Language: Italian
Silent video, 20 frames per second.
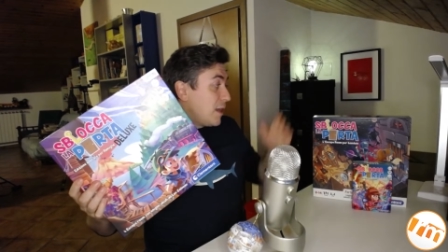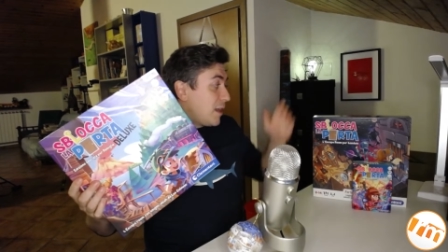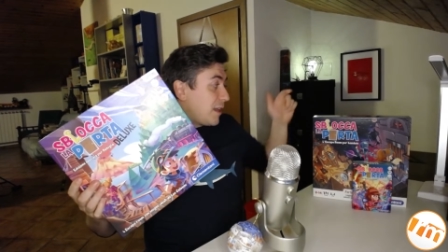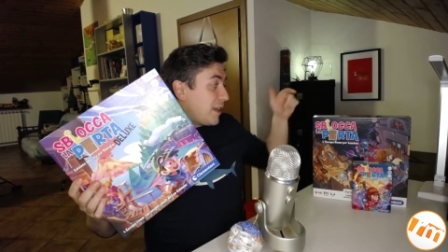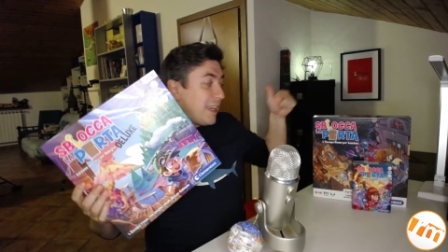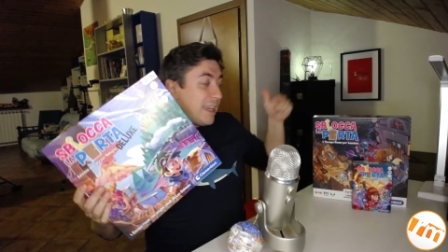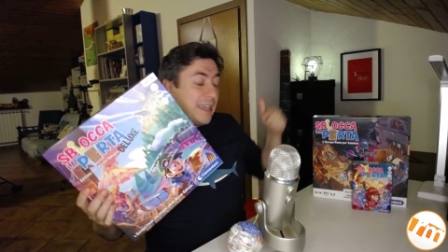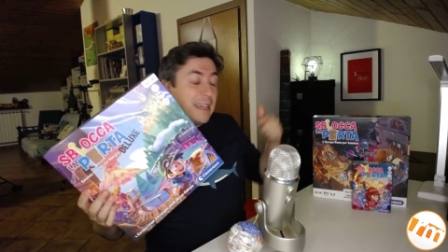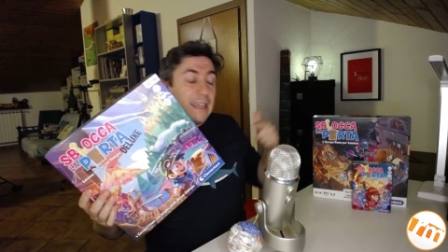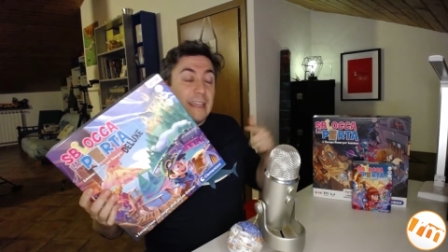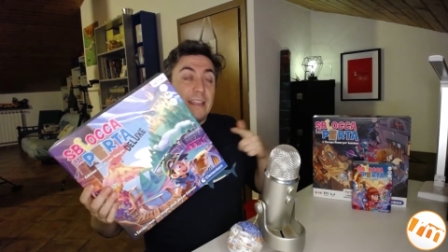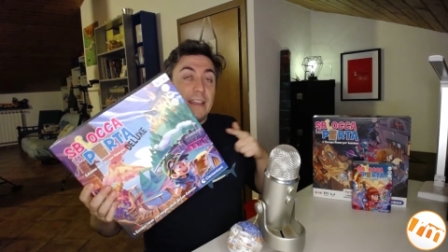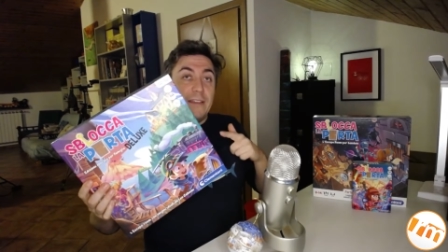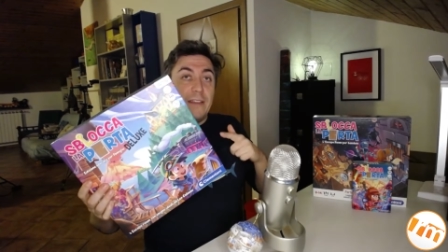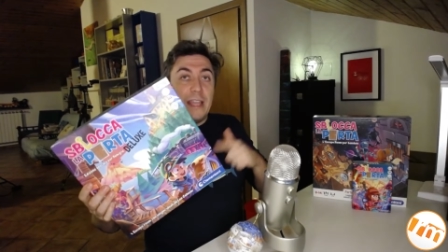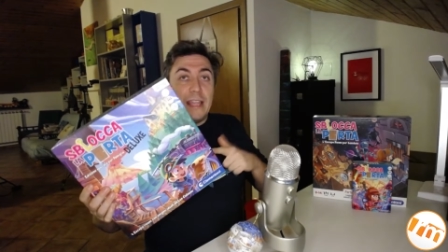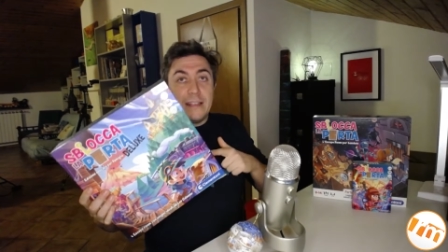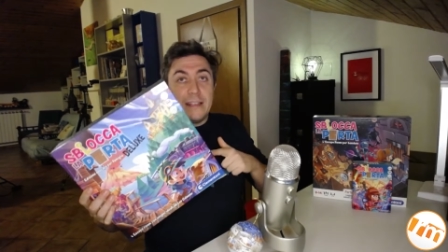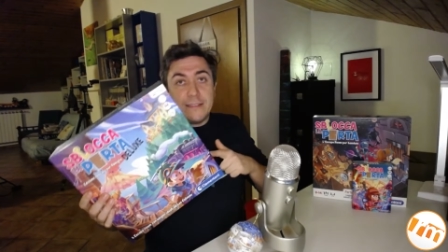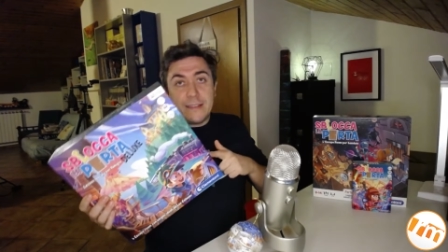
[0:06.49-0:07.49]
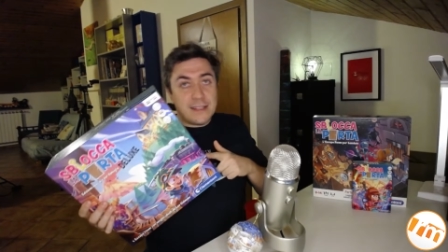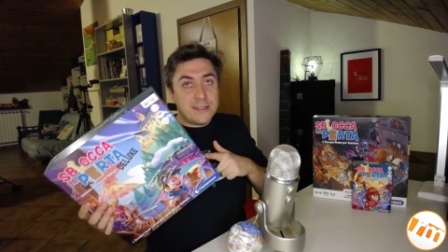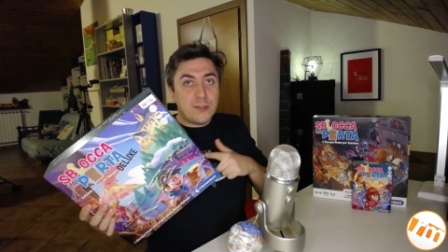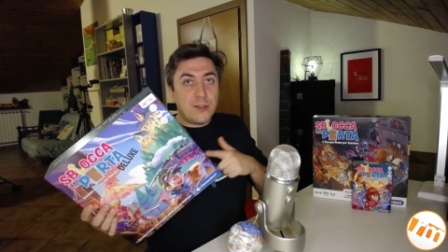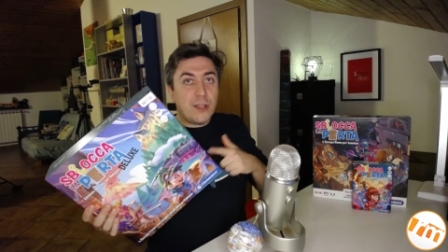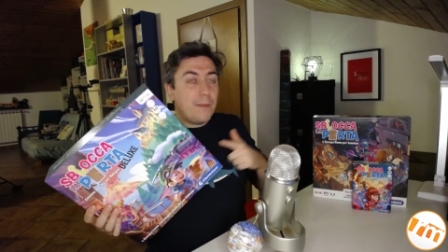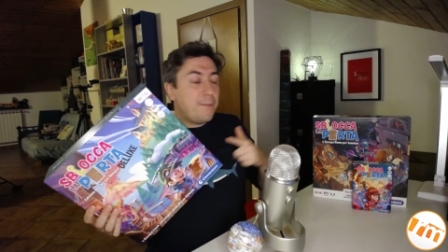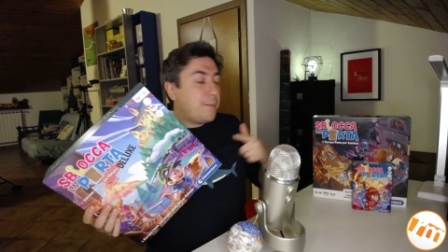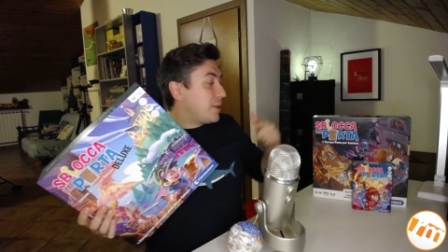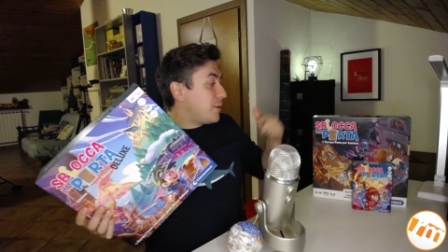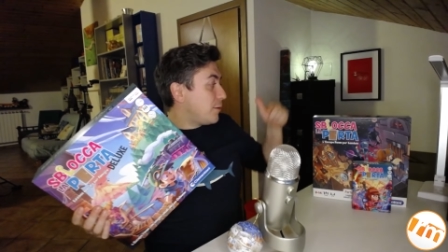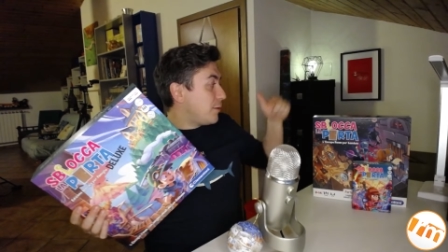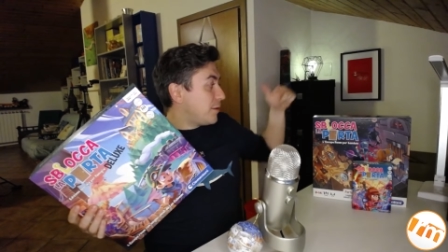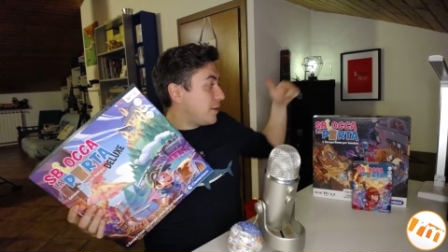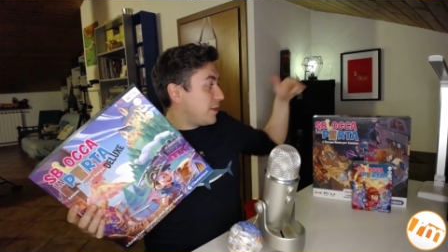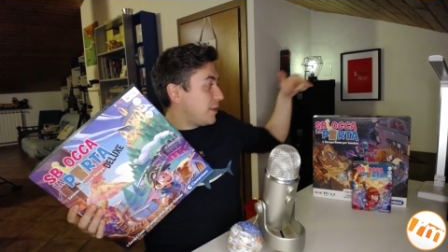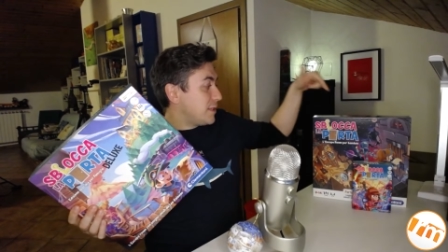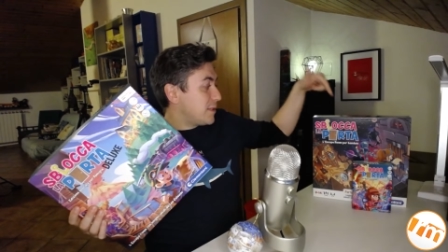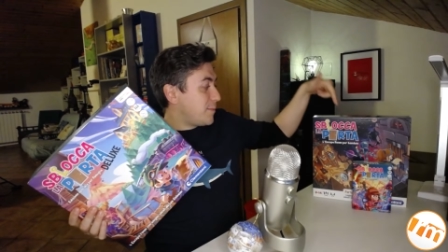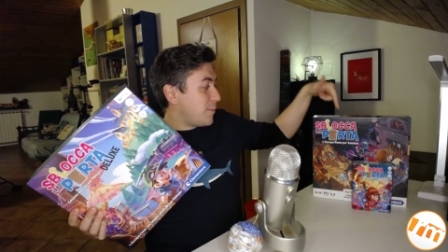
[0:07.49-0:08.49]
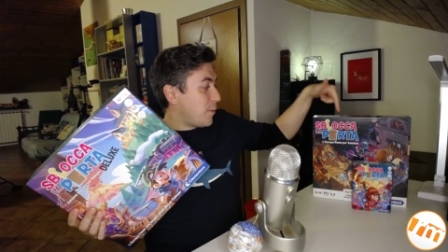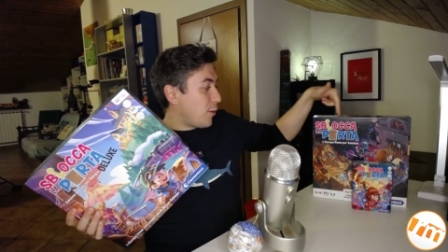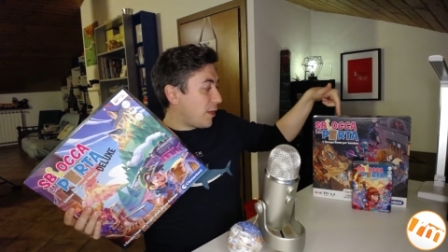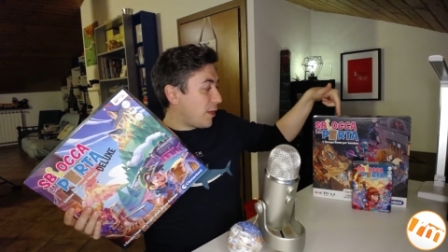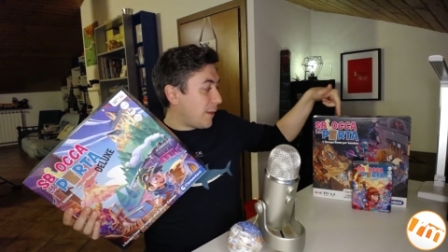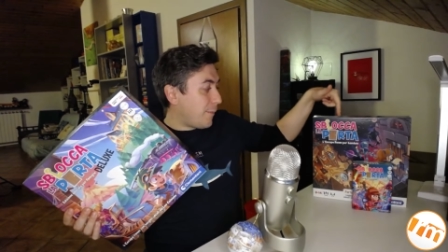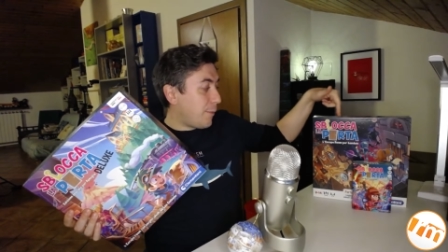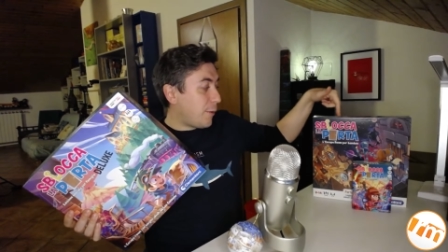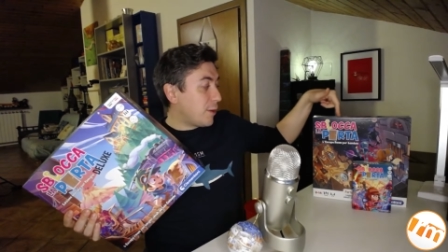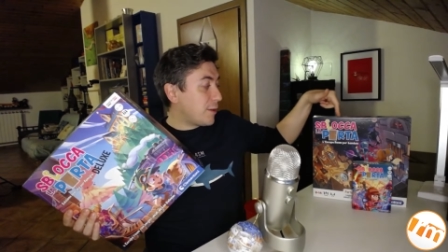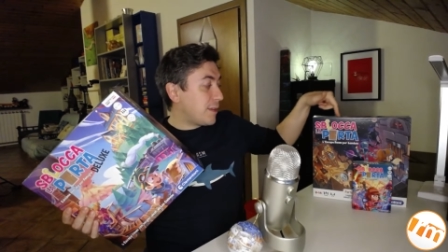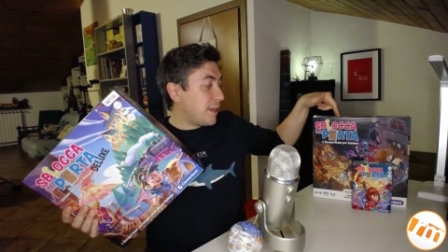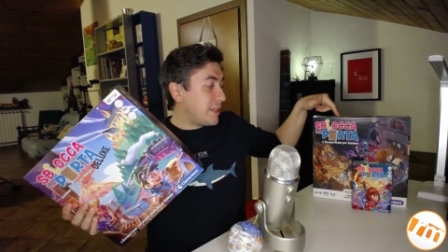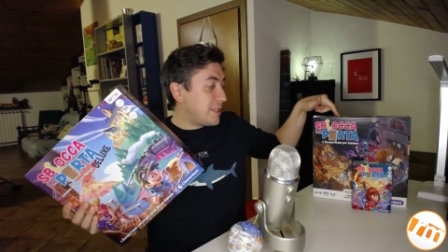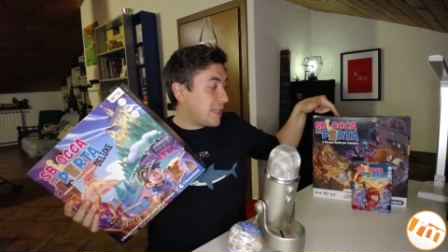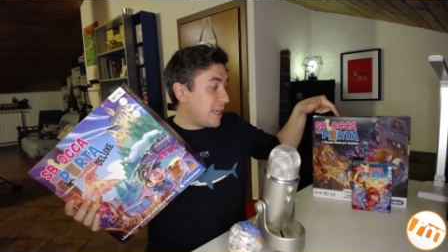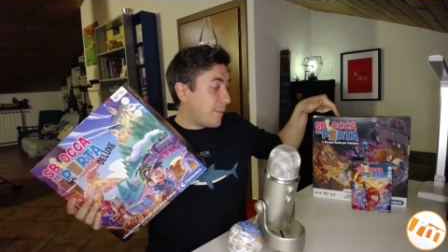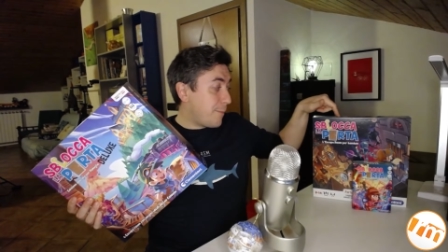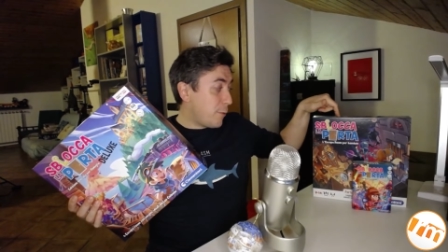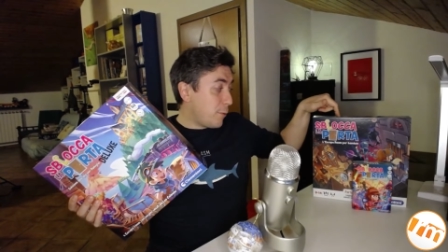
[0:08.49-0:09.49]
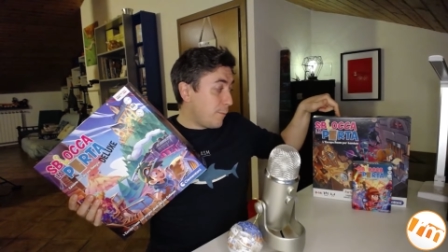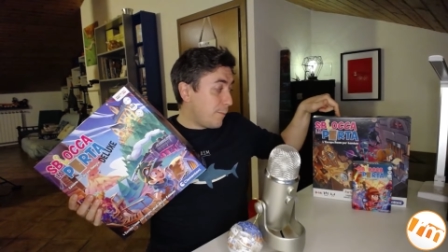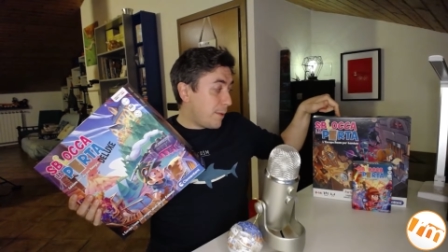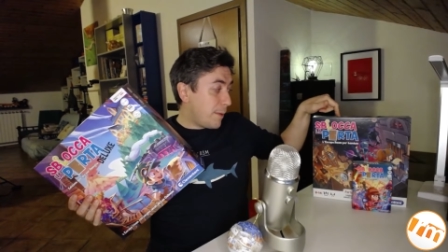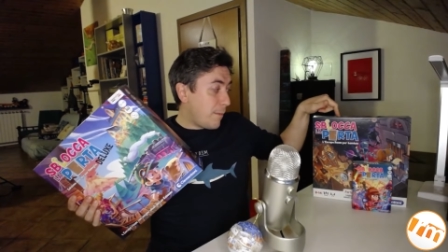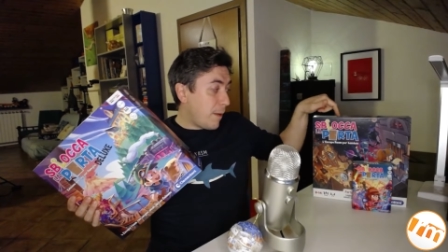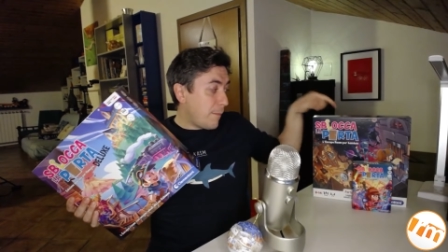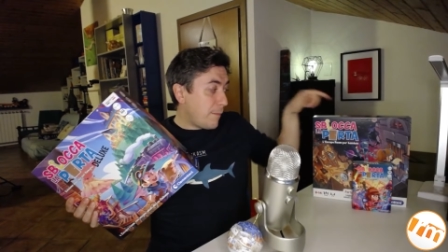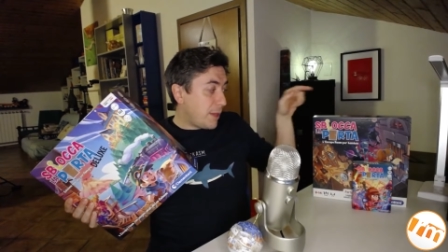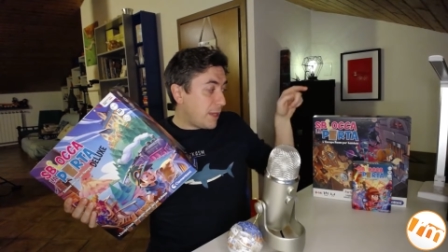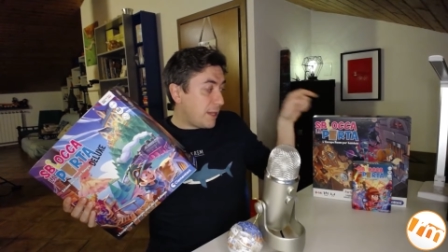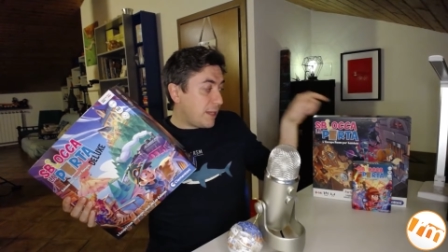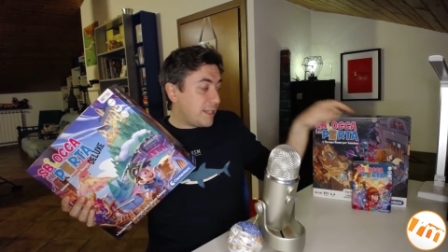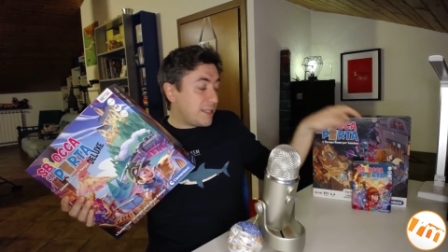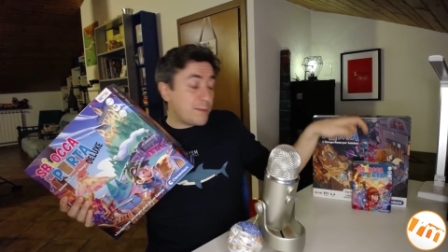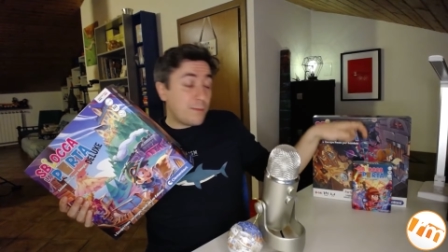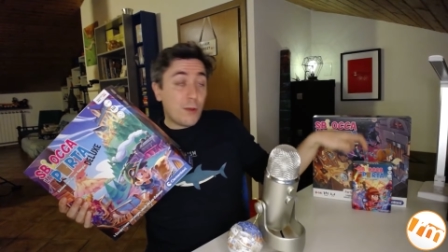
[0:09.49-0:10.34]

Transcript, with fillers: che è, il terzo capitolo di Sblocca la porta l'escape room per bambini,